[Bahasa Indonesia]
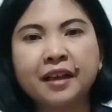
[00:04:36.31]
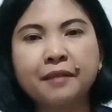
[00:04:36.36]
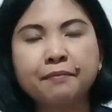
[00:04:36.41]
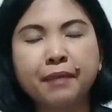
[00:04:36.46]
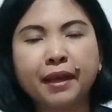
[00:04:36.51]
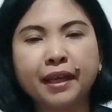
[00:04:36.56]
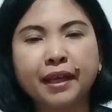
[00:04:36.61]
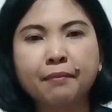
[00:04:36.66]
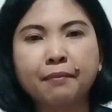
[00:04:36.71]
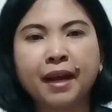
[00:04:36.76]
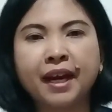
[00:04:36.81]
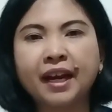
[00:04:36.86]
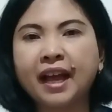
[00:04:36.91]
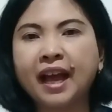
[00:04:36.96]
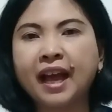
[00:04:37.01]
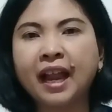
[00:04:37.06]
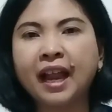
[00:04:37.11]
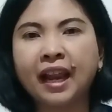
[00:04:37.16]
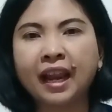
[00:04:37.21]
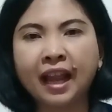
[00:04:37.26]
Bagaimana
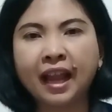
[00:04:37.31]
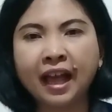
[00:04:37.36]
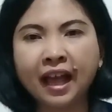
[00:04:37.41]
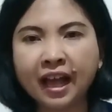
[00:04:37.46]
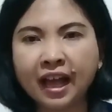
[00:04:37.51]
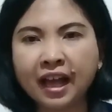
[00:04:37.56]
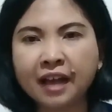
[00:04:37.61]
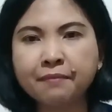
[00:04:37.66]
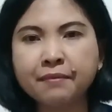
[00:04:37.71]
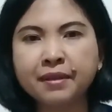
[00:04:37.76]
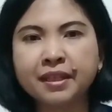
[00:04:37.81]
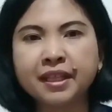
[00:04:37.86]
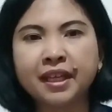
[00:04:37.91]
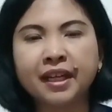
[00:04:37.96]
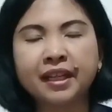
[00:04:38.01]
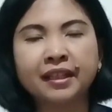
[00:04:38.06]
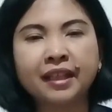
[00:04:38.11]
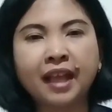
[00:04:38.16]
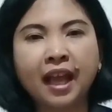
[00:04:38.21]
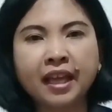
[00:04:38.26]
Allah
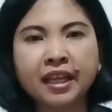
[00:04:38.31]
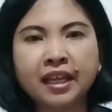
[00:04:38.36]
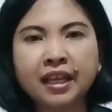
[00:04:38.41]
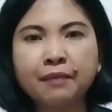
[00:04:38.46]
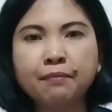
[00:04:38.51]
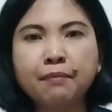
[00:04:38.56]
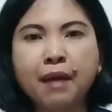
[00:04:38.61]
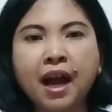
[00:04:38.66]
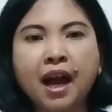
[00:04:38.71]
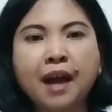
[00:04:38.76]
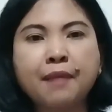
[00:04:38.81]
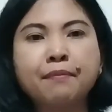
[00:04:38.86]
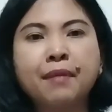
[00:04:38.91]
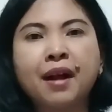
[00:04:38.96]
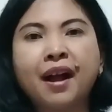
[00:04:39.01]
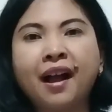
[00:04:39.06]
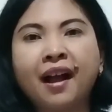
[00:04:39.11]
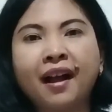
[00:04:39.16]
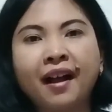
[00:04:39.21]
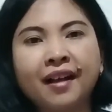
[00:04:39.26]
menyertai bahkan
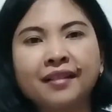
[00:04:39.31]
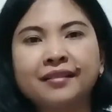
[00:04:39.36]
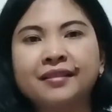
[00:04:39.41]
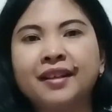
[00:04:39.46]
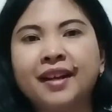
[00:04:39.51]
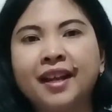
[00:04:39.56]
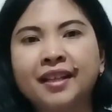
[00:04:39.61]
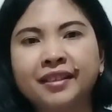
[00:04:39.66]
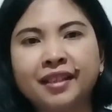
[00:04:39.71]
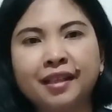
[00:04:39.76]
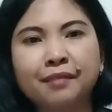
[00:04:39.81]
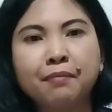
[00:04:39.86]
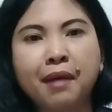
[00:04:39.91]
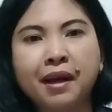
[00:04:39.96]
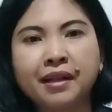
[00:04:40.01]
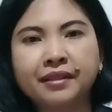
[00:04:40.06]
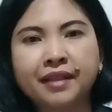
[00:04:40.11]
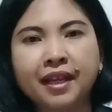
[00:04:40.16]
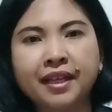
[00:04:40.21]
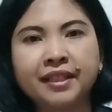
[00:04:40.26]
mengangkat derajat
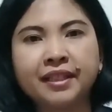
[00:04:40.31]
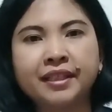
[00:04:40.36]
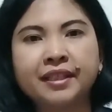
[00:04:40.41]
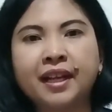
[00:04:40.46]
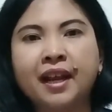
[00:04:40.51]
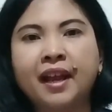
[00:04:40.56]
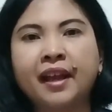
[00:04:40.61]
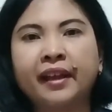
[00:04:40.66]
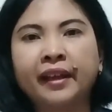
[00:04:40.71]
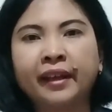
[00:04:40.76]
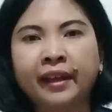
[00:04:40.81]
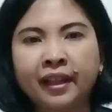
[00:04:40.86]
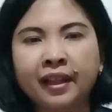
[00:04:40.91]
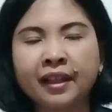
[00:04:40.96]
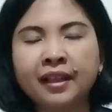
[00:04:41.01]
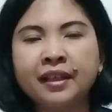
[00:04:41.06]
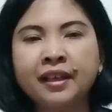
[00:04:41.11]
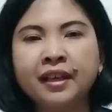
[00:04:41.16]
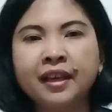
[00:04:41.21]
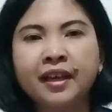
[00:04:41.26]
bangsa Israel
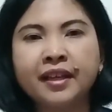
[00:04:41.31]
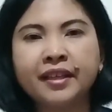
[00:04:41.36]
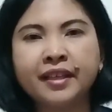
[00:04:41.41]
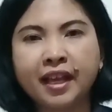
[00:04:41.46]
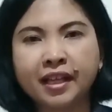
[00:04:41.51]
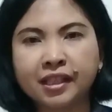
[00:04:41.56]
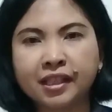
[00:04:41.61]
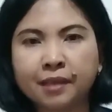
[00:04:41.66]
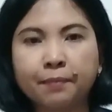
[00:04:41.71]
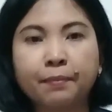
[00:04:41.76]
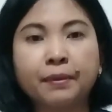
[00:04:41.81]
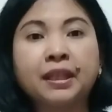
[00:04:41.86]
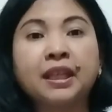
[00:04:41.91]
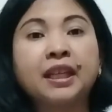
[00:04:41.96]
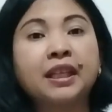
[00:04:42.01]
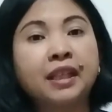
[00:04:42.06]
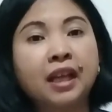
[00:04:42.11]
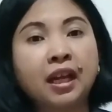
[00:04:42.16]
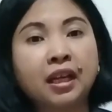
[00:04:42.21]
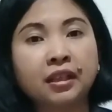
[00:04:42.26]
yang seperti
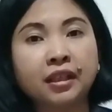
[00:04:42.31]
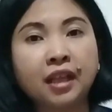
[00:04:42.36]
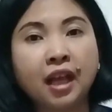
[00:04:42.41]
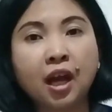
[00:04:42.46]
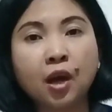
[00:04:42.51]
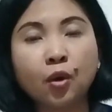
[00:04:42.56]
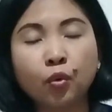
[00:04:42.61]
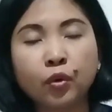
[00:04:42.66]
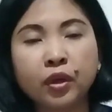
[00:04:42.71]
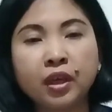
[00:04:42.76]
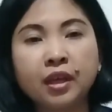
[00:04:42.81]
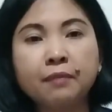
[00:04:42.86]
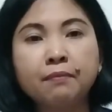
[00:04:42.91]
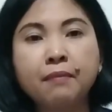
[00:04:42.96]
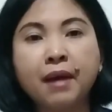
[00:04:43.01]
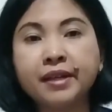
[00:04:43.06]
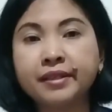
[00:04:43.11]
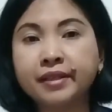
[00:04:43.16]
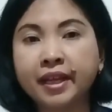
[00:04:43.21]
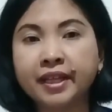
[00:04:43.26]
kita ketahui
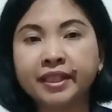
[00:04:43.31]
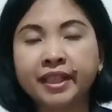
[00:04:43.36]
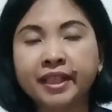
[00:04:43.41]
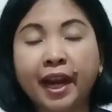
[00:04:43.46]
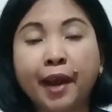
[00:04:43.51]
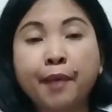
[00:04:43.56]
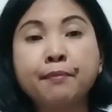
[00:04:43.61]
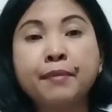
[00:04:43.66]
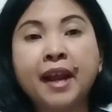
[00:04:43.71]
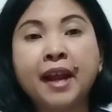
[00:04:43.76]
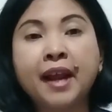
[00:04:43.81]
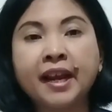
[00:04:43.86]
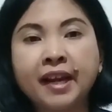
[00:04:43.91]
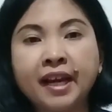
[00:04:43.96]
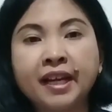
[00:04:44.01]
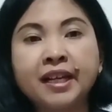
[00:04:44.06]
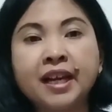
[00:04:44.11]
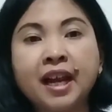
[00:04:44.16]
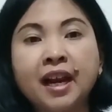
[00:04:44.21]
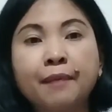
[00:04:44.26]
bangsa Israel berada
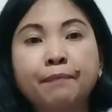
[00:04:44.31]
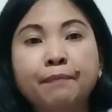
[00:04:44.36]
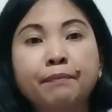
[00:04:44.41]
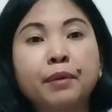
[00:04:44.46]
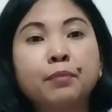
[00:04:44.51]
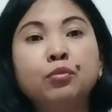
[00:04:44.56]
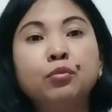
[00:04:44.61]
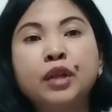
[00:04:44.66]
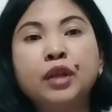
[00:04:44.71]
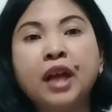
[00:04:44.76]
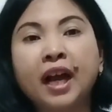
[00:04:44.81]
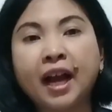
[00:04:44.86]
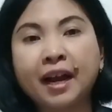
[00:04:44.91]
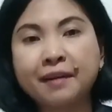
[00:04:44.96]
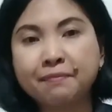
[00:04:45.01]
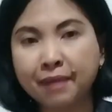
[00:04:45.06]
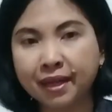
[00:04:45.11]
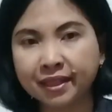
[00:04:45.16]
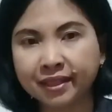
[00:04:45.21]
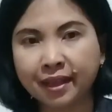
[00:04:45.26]
di dalam perbudakan
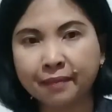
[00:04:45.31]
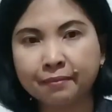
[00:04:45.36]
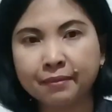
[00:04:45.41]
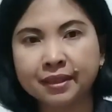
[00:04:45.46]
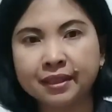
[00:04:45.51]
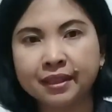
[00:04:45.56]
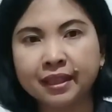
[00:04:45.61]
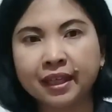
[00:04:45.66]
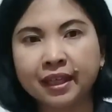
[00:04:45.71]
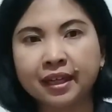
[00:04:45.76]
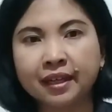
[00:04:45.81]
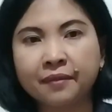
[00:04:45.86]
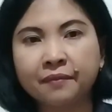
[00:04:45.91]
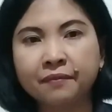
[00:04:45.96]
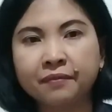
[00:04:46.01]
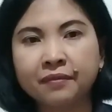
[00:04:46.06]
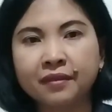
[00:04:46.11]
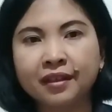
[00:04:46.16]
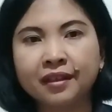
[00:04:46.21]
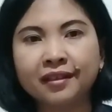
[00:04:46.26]
bangsa Mesir
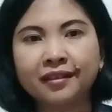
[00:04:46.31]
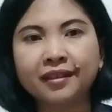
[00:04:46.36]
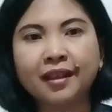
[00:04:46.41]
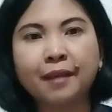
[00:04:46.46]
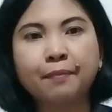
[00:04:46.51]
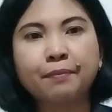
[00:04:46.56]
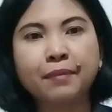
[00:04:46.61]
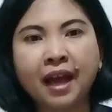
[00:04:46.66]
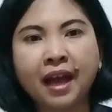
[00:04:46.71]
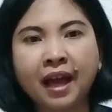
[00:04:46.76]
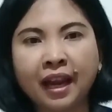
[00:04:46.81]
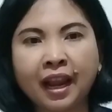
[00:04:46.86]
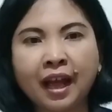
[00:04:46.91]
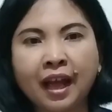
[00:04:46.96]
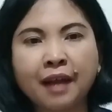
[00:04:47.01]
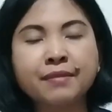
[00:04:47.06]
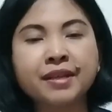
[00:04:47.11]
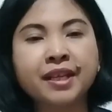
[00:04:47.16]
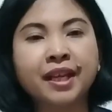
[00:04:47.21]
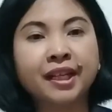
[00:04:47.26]
tapi Allah
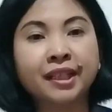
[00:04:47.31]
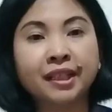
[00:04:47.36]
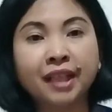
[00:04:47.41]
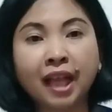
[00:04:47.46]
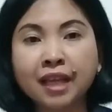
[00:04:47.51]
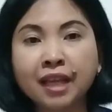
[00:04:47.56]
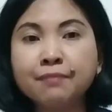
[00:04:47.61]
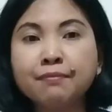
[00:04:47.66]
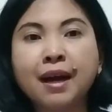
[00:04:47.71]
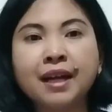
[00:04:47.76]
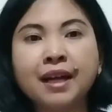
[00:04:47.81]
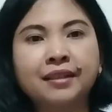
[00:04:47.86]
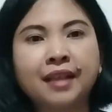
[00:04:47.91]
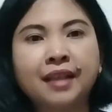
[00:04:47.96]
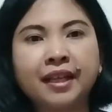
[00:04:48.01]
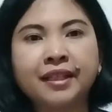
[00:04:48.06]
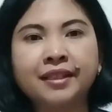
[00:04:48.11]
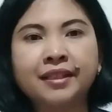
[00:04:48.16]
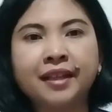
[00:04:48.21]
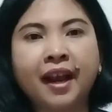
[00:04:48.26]
menyertai bangsa
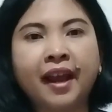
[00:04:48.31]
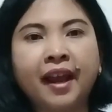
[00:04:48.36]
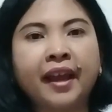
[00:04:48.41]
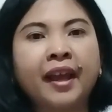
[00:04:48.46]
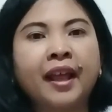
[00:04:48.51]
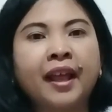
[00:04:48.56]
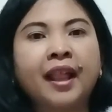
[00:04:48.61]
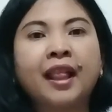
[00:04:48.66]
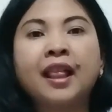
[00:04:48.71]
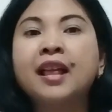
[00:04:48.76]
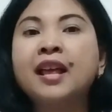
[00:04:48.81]
Israel.